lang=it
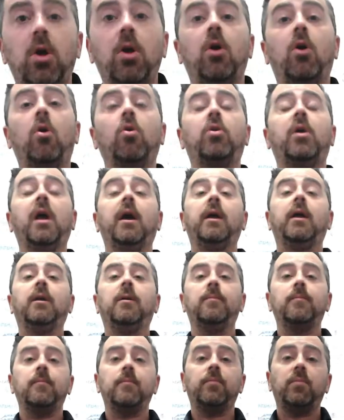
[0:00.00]

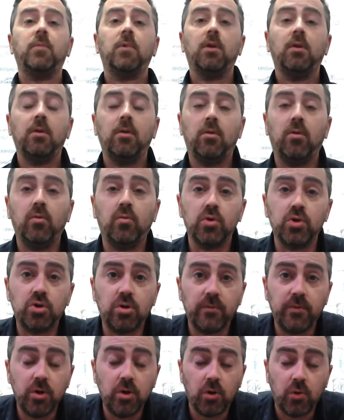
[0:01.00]
Ok, con
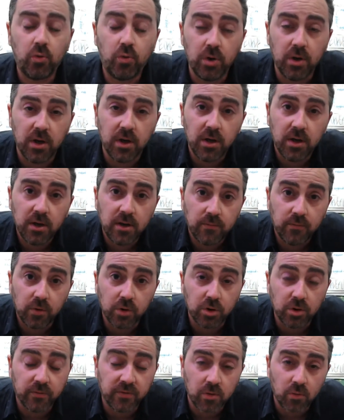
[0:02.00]
questo video qui
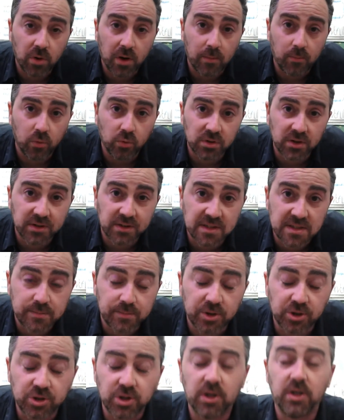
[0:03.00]
voglio fare una puntata
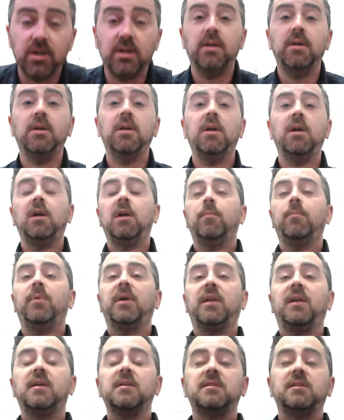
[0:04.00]
speciale,
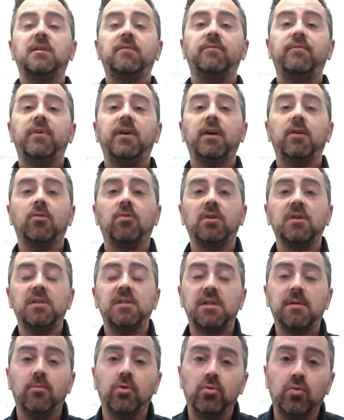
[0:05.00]
perché se è vero che
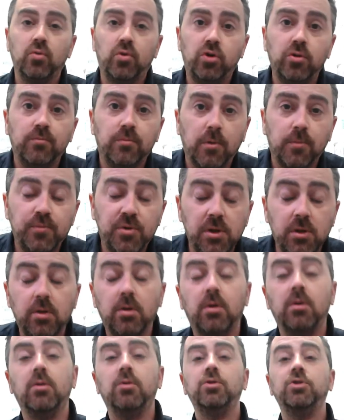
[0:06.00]
siamo tutti un po'
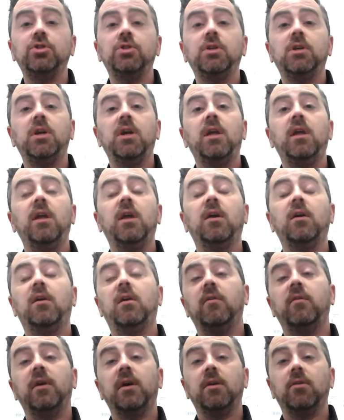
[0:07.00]
psicologi, è anche
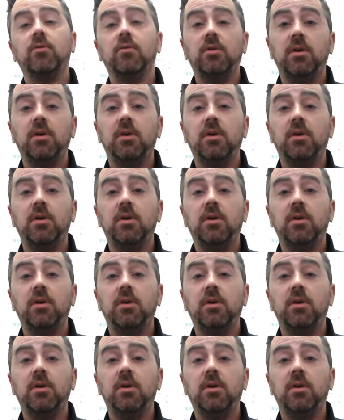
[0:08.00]
vero